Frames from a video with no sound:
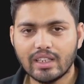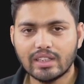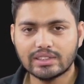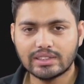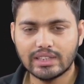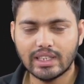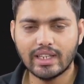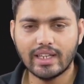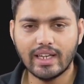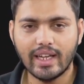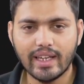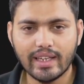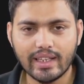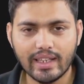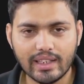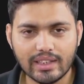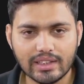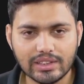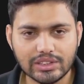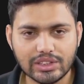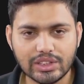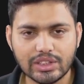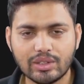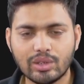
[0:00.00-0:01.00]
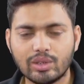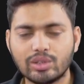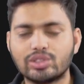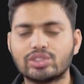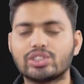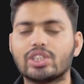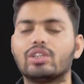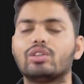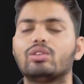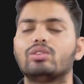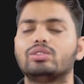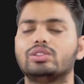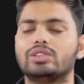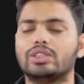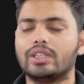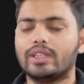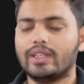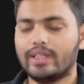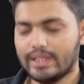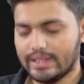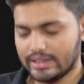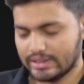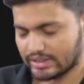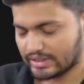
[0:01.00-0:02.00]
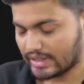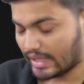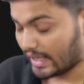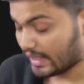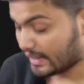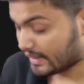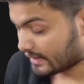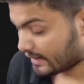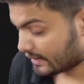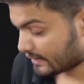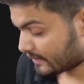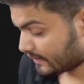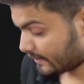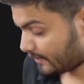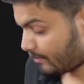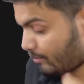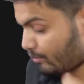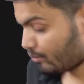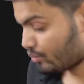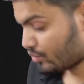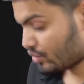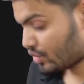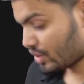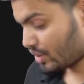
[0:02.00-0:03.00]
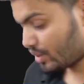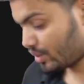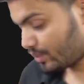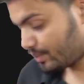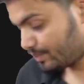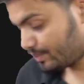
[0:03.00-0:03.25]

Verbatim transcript: शक है क्या किसी को चलो जी स्टार्ट करते हैं चलो